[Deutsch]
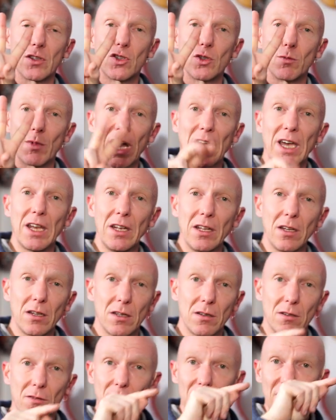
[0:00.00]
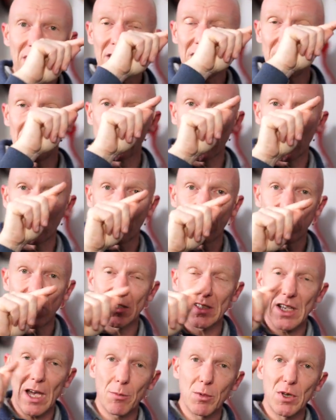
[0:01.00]
Zum einen werden die 300
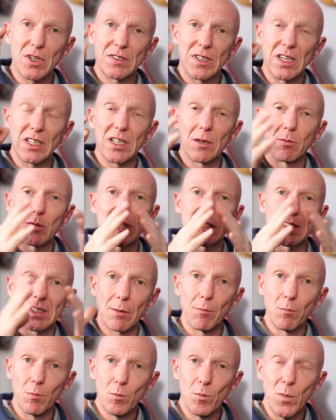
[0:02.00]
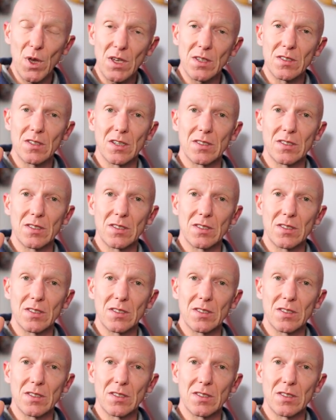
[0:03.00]
Hertz abgesenkt im gesamten Mix,